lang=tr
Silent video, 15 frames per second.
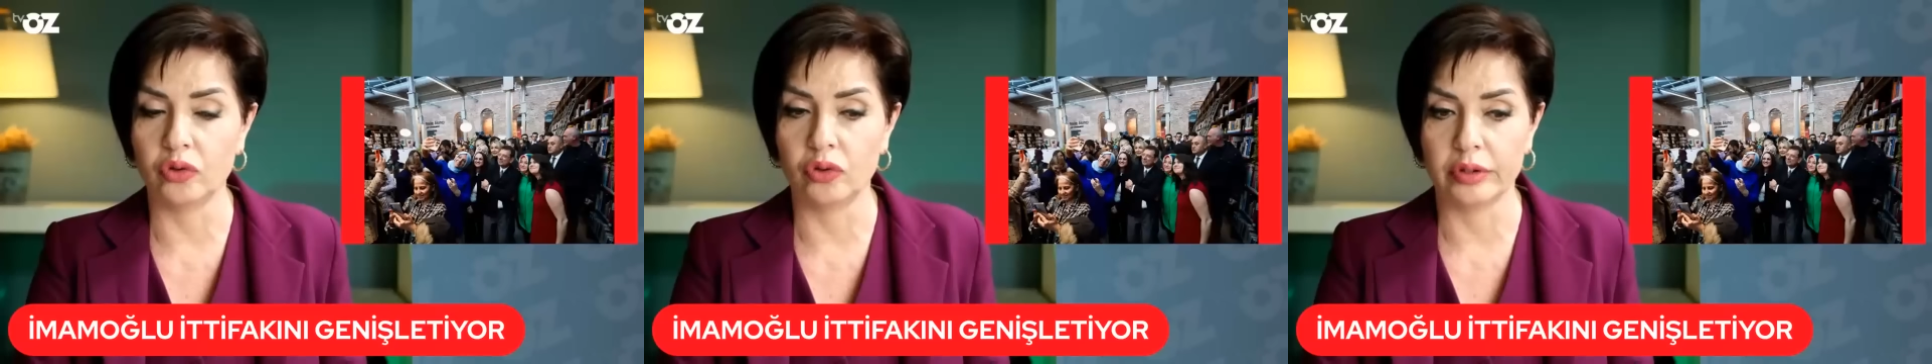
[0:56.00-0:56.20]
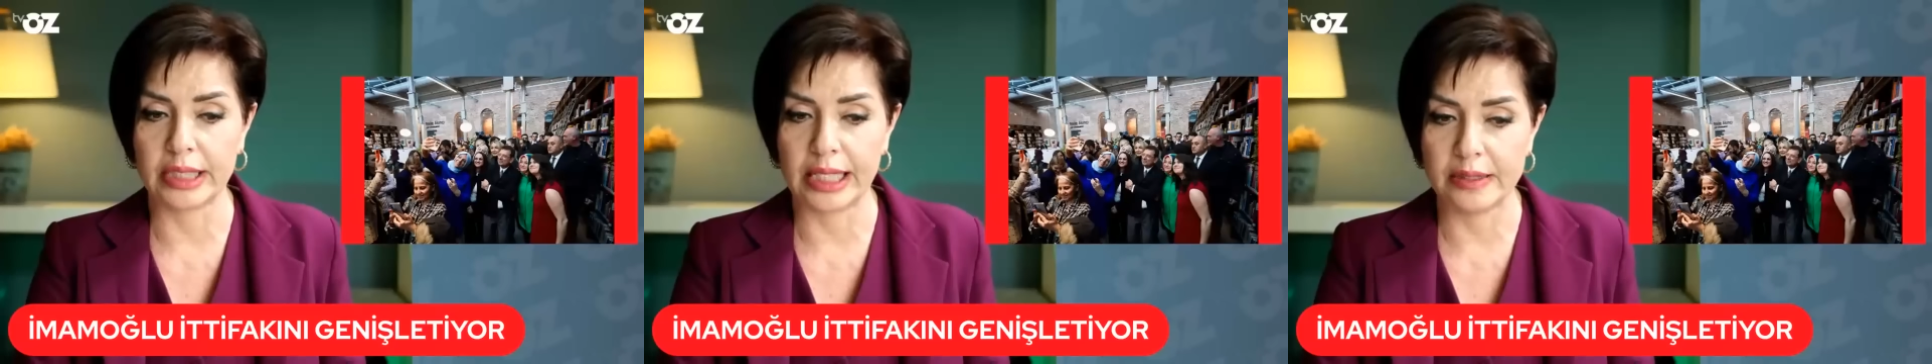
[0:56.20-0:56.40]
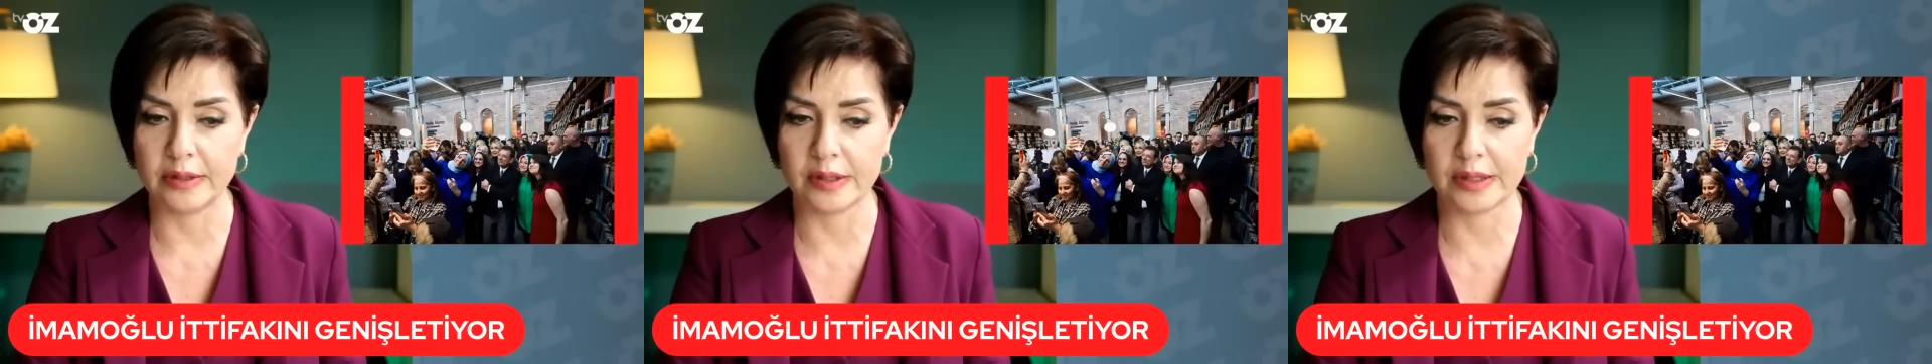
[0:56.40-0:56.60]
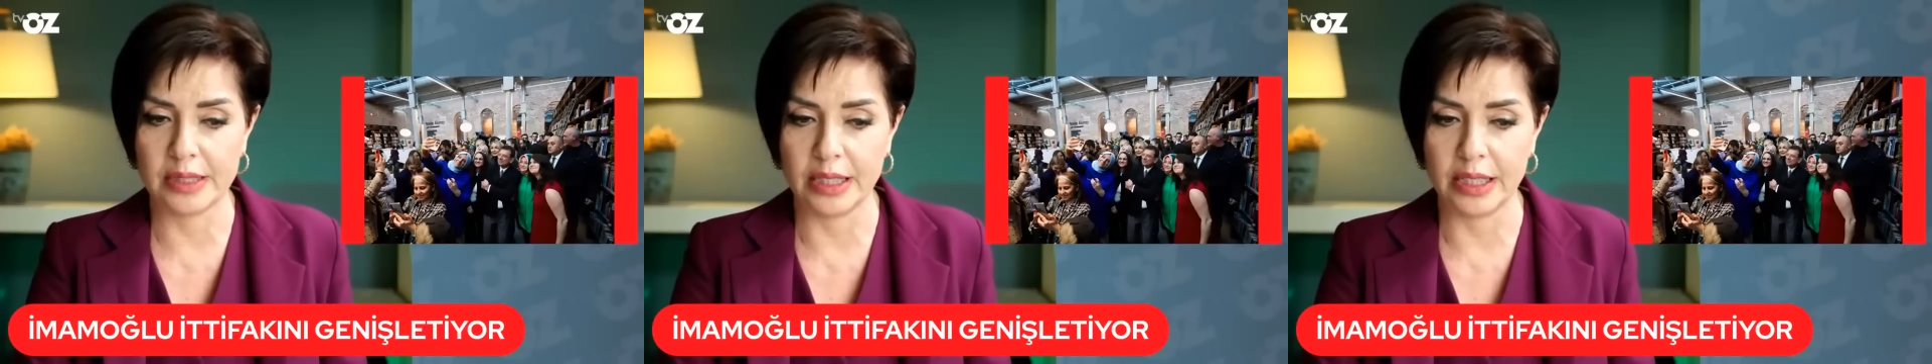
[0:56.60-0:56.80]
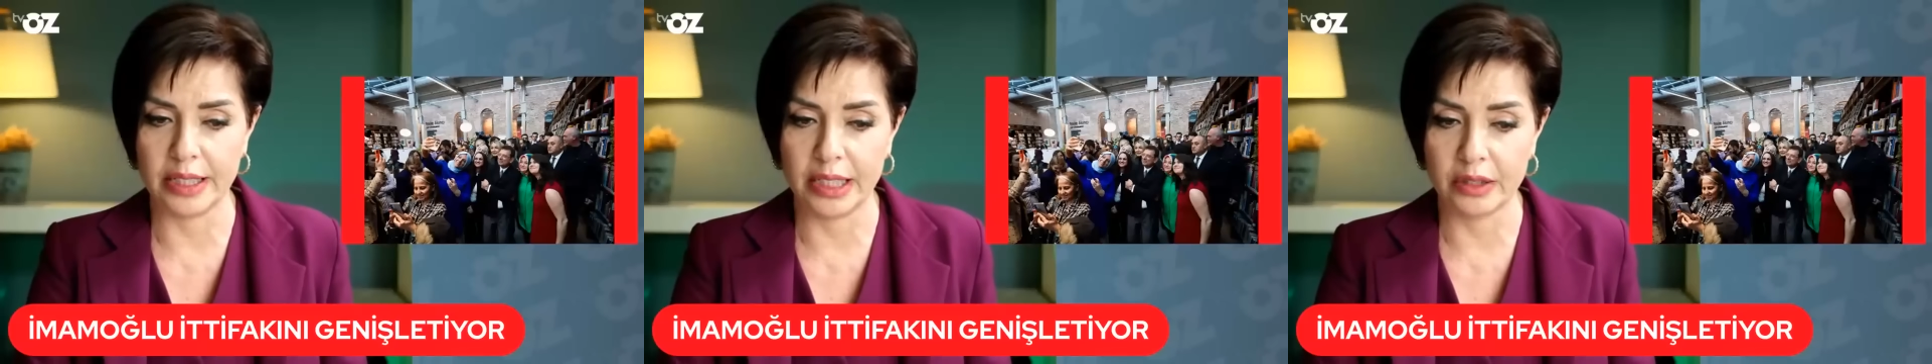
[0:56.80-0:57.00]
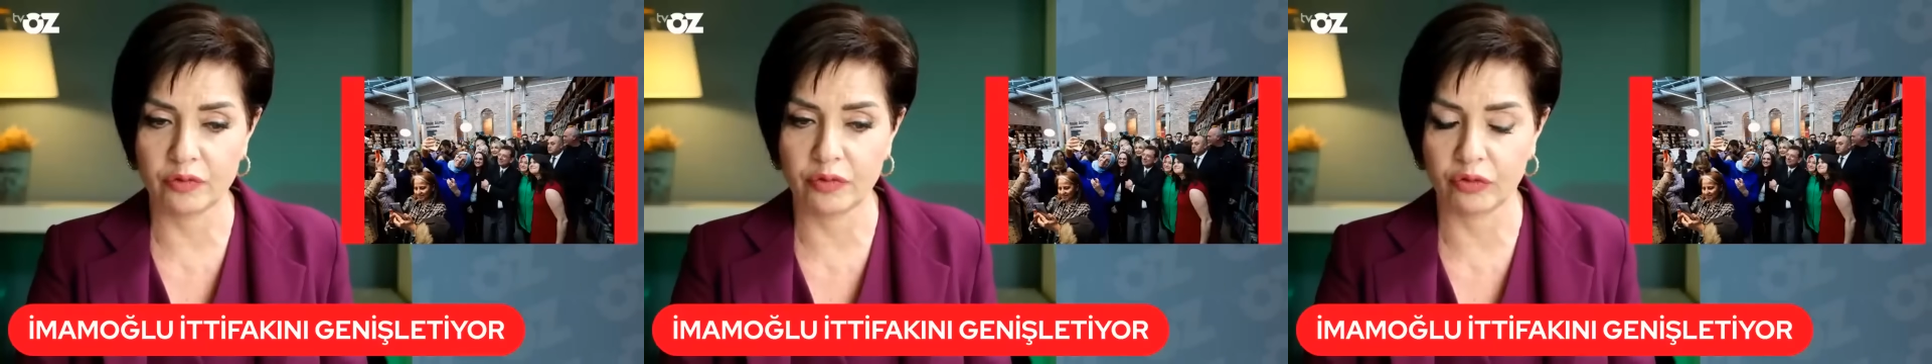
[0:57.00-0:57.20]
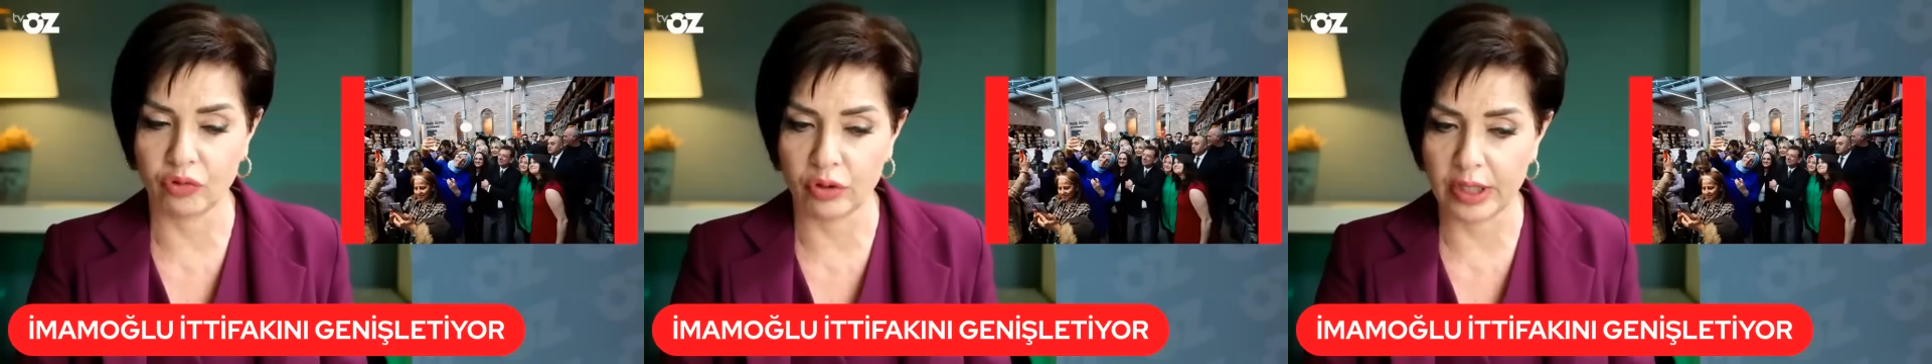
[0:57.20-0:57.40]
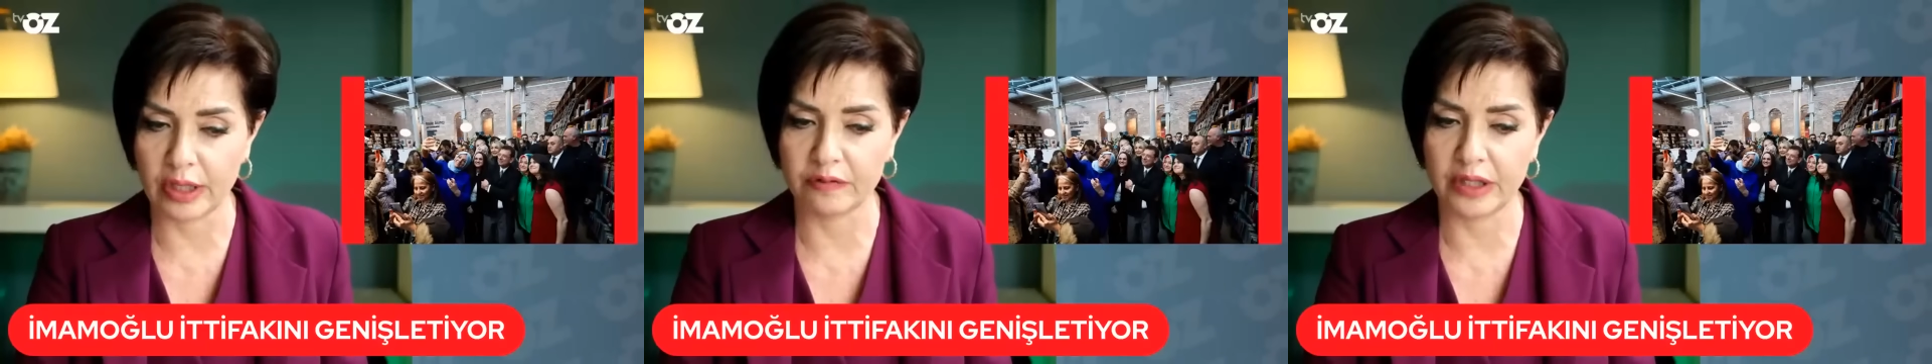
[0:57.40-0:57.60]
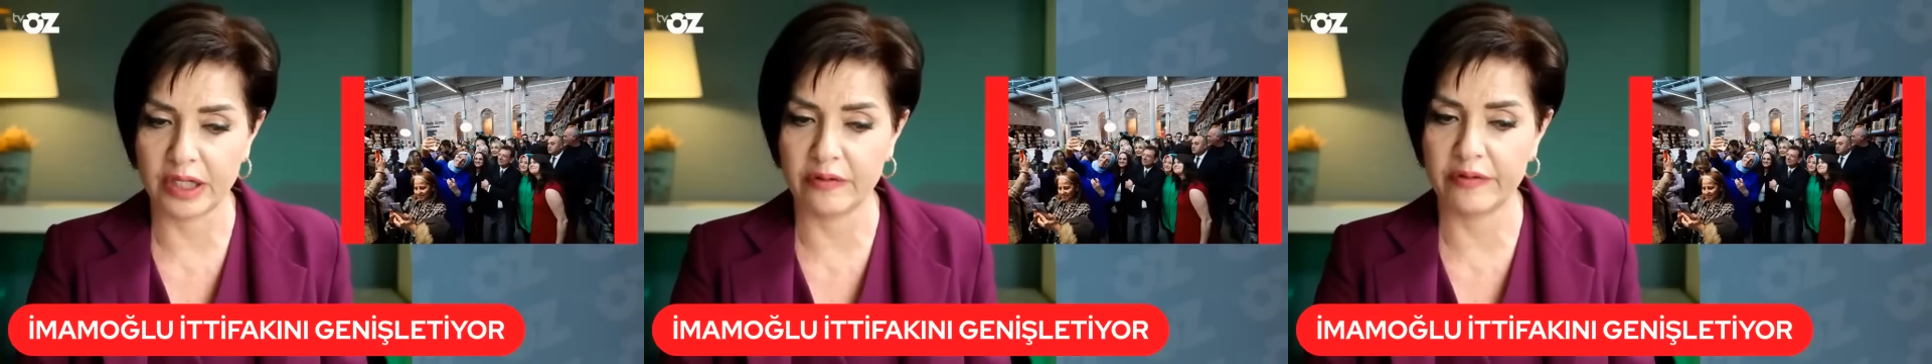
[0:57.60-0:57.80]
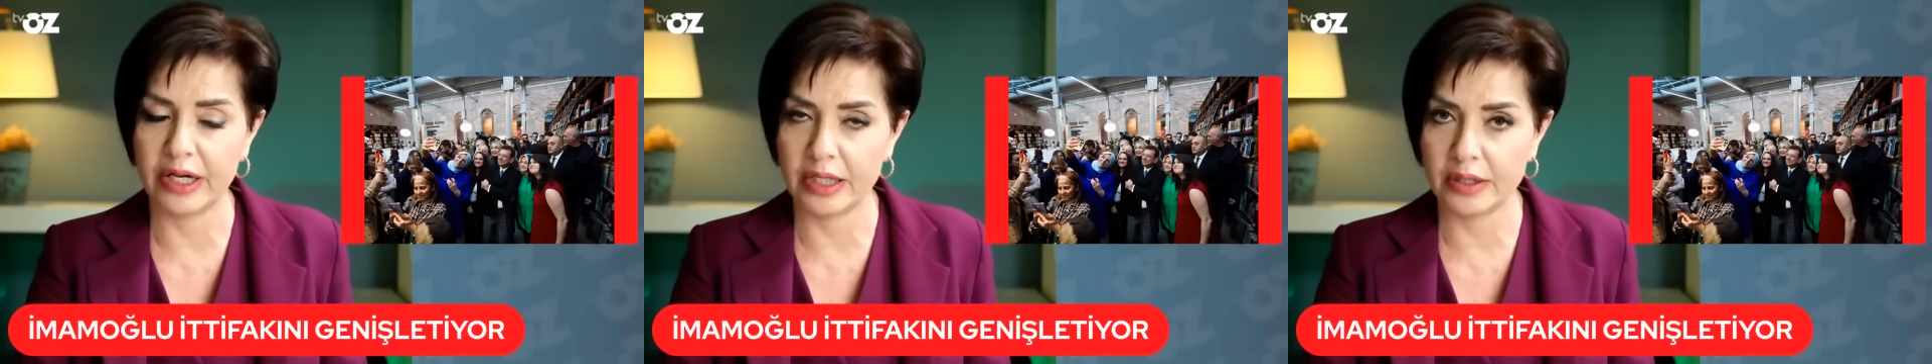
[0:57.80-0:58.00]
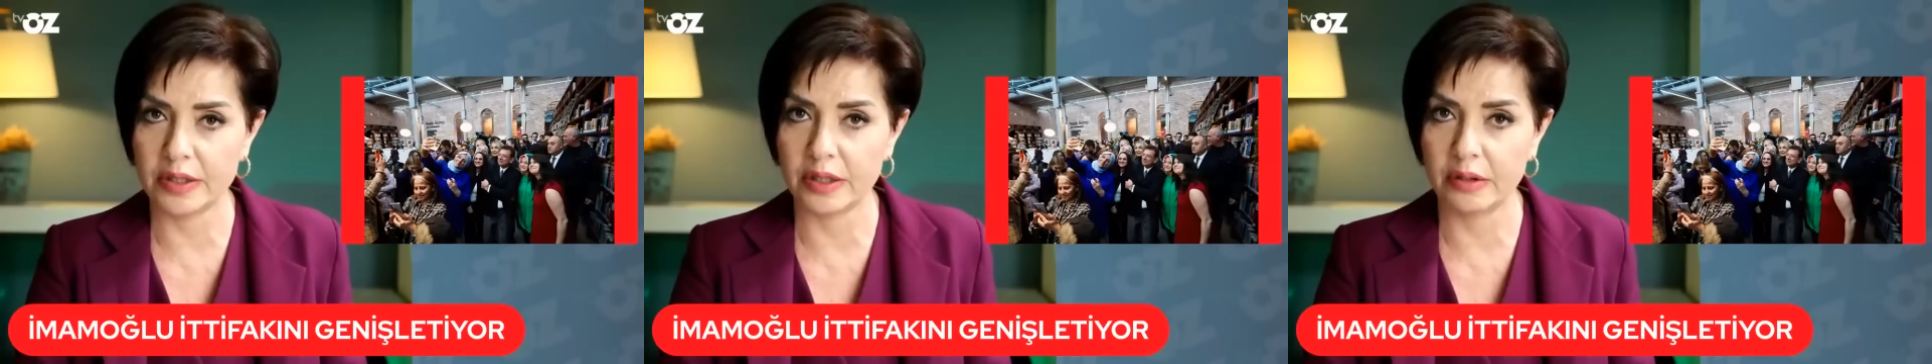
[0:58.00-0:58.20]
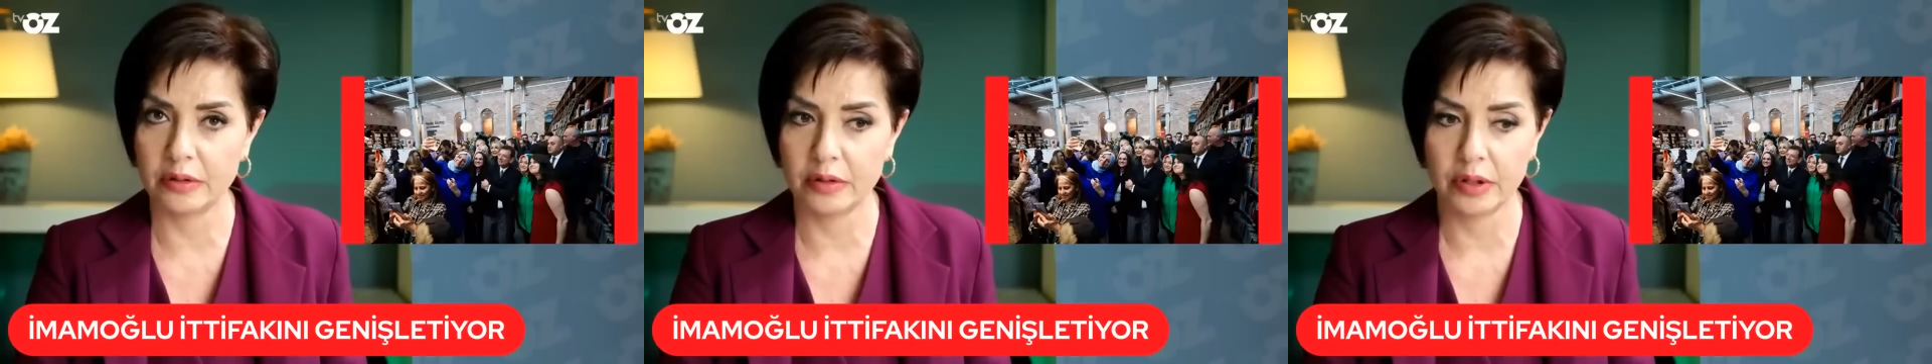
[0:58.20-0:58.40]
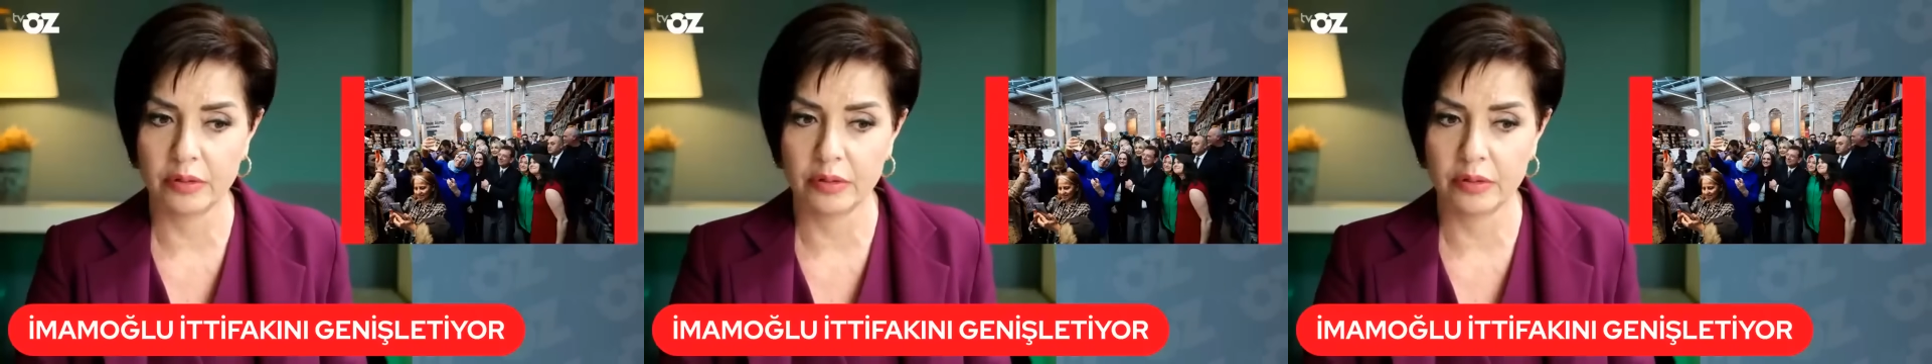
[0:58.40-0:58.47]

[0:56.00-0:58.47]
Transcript: kendisiyle net fotoğraflar verdi.